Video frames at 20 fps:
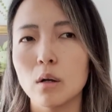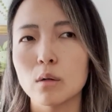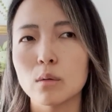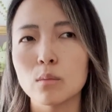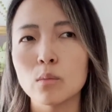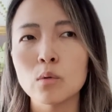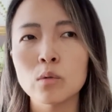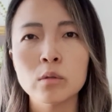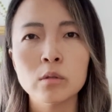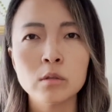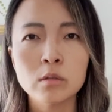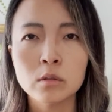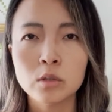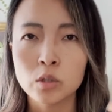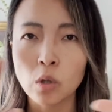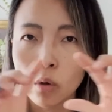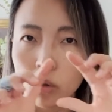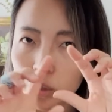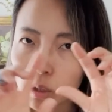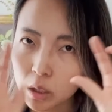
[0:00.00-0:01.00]
뭐
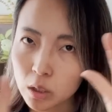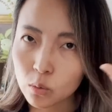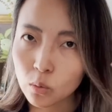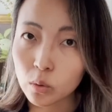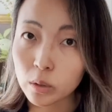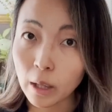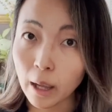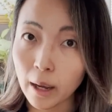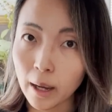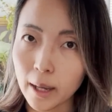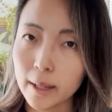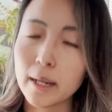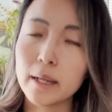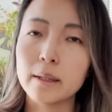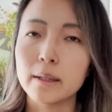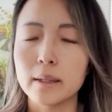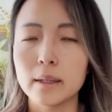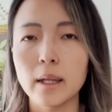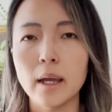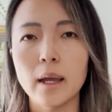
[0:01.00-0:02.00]
전기도 다
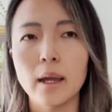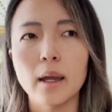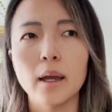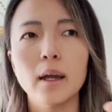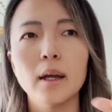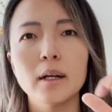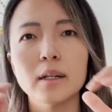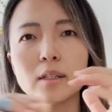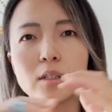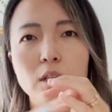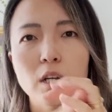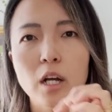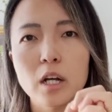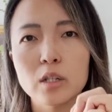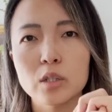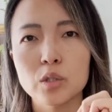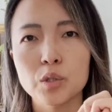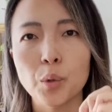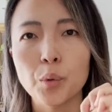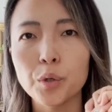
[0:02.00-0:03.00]
갈았는데 근데
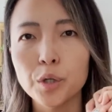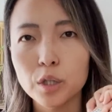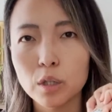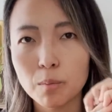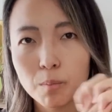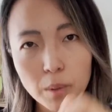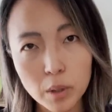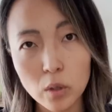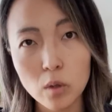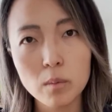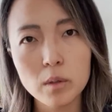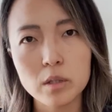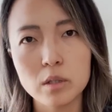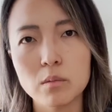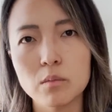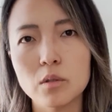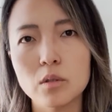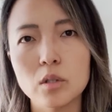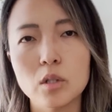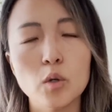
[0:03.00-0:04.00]
제가 전기는 빼고
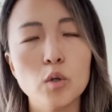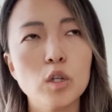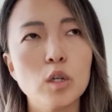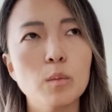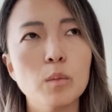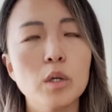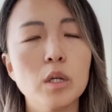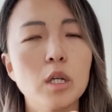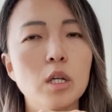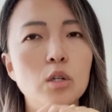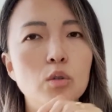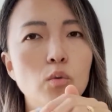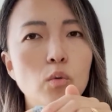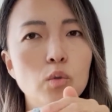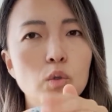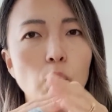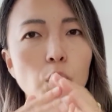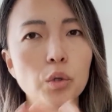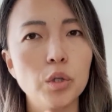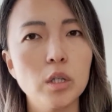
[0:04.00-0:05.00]
말씀드릴게요 왜냐면 이게 또
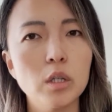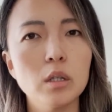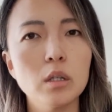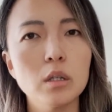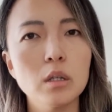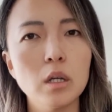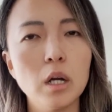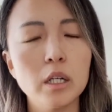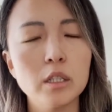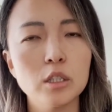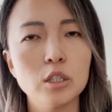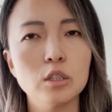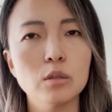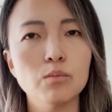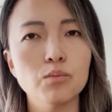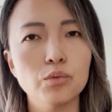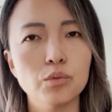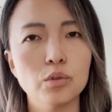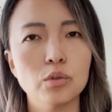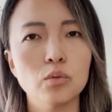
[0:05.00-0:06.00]
전기 하시는
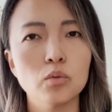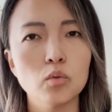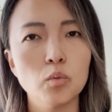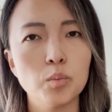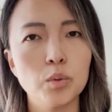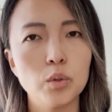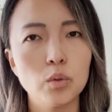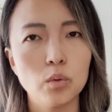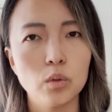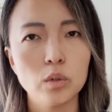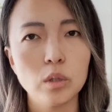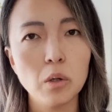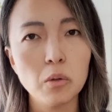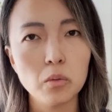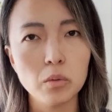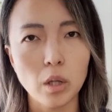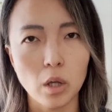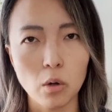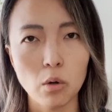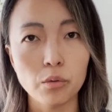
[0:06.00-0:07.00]
분들은 또 비용을
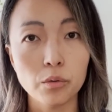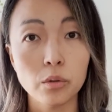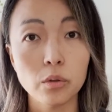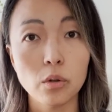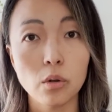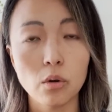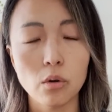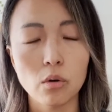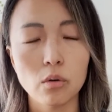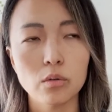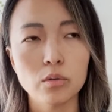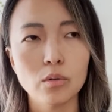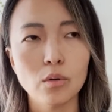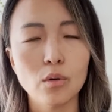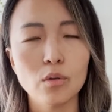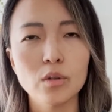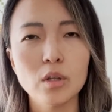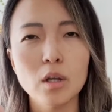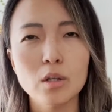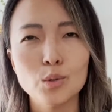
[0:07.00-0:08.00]
따로 내거든요 그래서
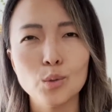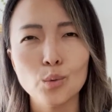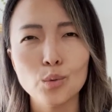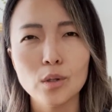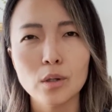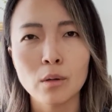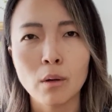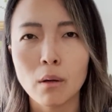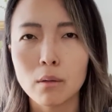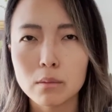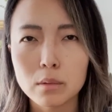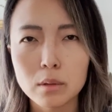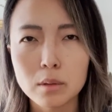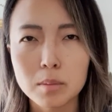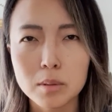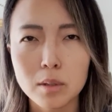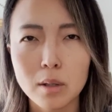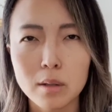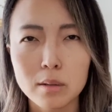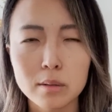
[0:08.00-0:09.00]
근데 전기가 굉장히
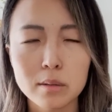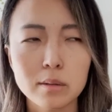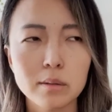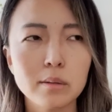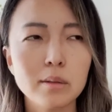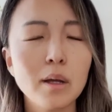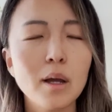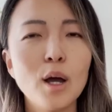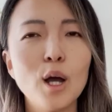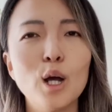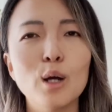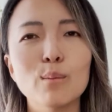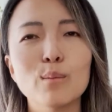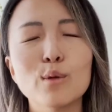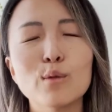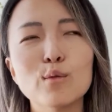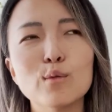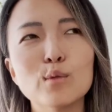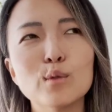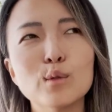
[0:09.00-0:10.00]
비싸 사실은
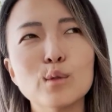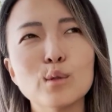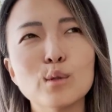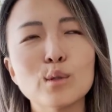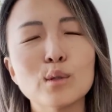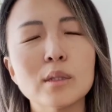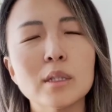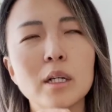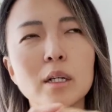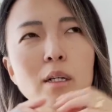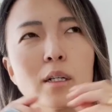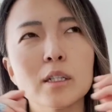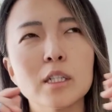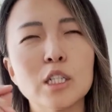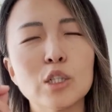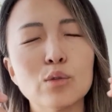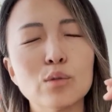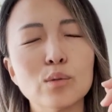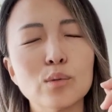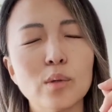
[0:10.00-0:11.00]
미국은 약간
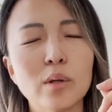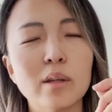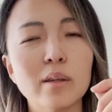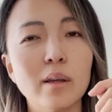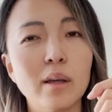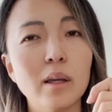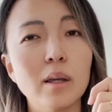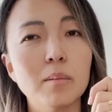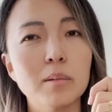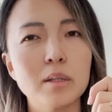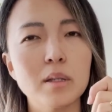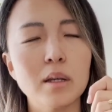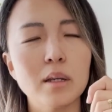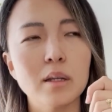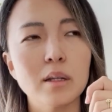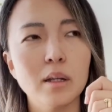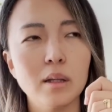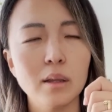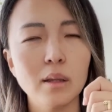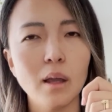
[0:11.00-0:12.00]
기술적인 되게
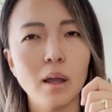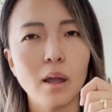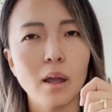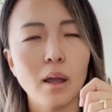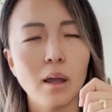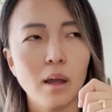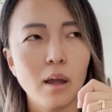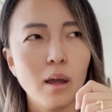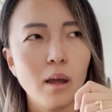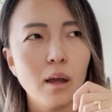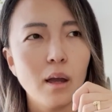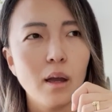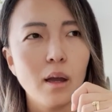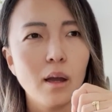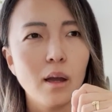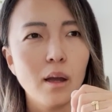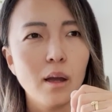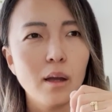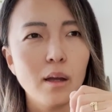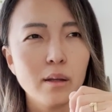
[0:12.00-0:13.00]
비싸긴 한데
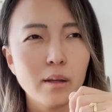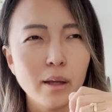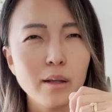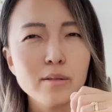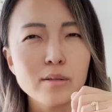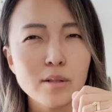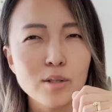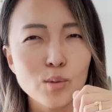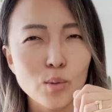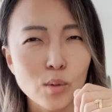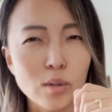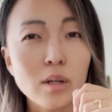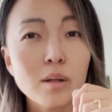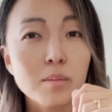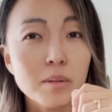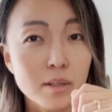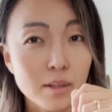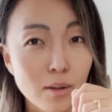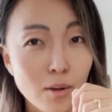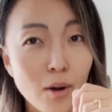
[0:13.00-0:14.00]
굉장히 전기가
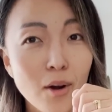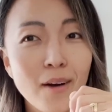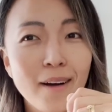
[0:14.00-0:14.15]
비싸요